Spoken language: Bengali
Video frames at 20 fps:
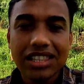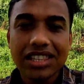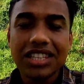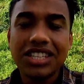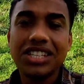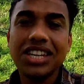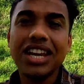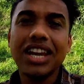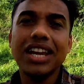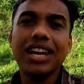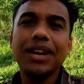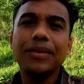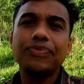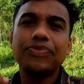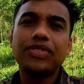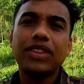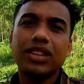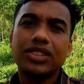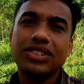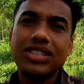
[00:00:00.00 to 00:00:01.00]
তো সে
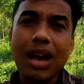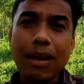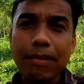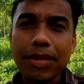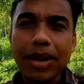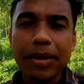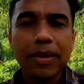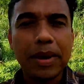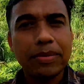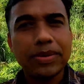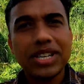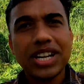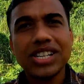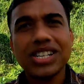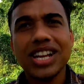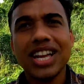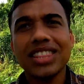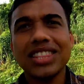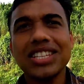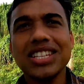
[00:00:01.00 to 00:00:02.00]
চামড়া ব্যবসার
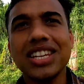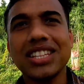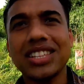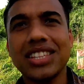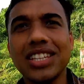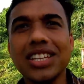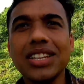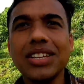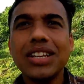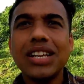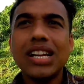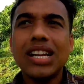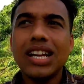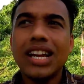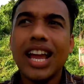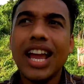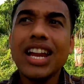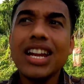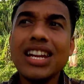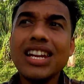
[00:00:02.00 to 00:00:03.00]
সাথে সাথে
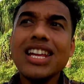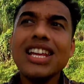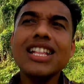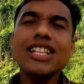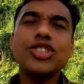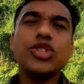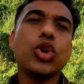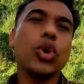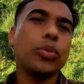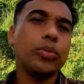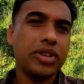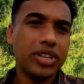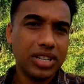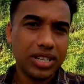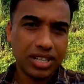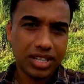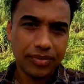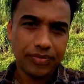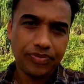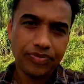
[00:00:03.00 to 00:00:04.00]
এই নীল ছবির
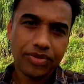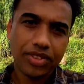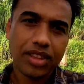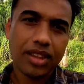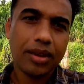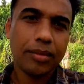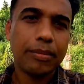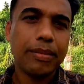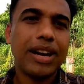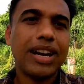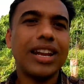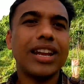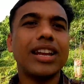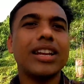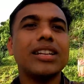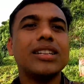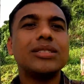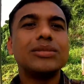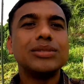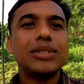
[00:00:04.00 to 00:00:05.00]
মানে
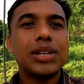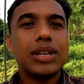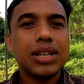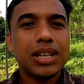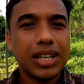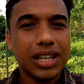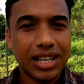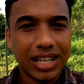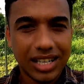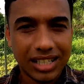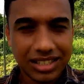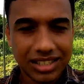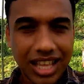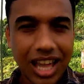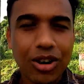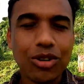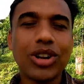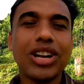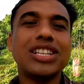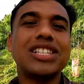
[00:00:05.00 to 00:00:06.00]

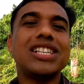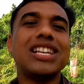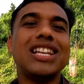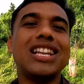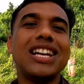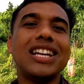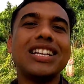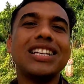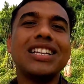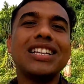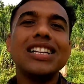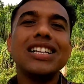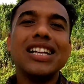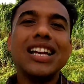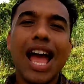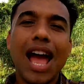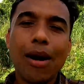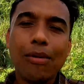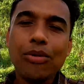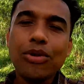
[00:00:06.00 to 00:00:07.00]
তারকা ছিলেন
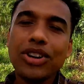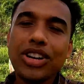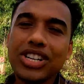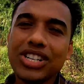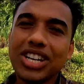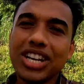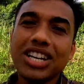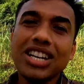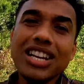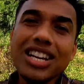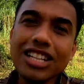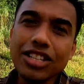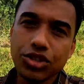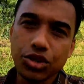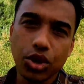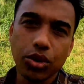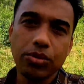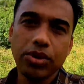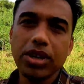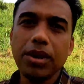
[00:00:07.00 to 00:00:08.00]
এবং কি সে নীল
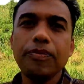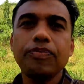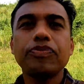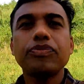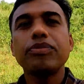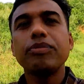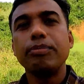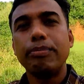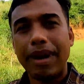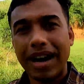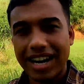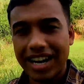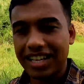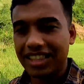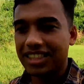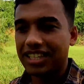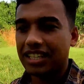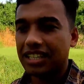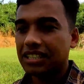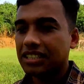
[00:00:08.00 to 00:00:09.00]
ছবি
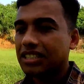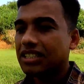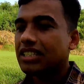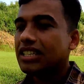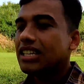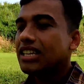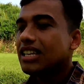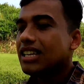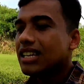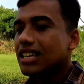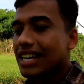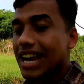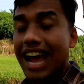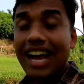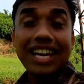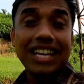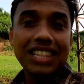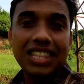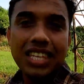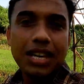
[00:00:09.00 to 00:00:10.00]
বানাইতেন
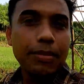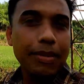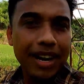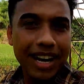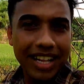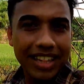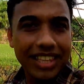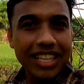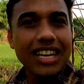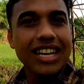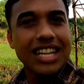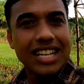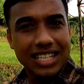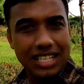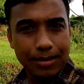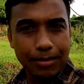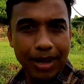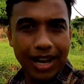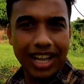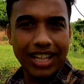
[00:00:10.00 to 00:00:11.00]
কাকে দিয়ে বানাইতেন
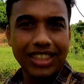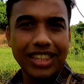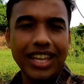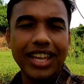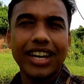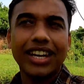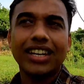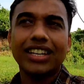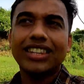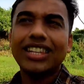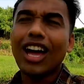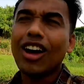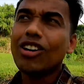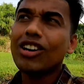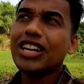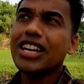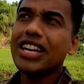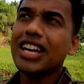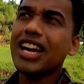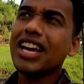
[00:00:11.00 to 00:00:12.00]
নিজে বানাইতেন
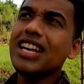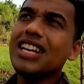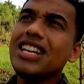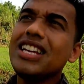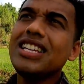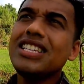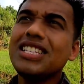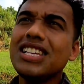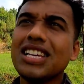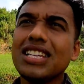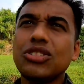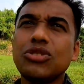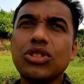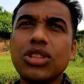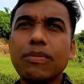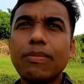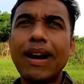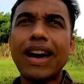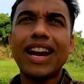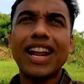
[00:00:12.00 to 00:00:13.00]
তাহলে এই নিজে
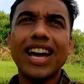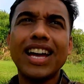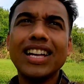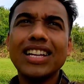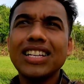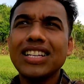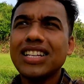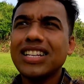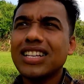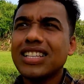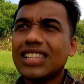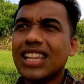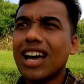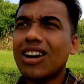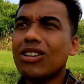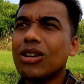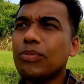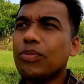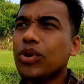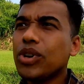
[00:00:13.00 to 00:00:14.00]
যদি বানায়
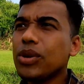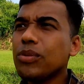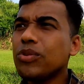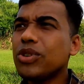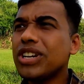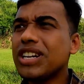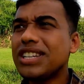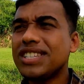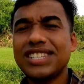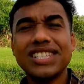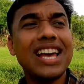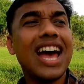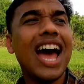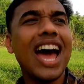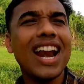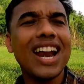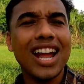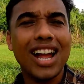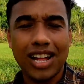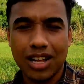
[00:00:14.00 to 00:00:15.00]
তাহলে পরিমণির
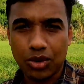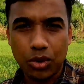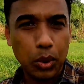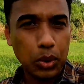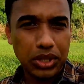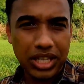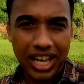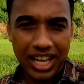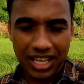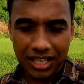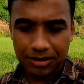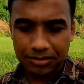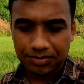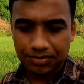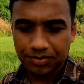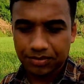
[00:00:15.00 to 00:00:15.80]
চেহারা কোথায়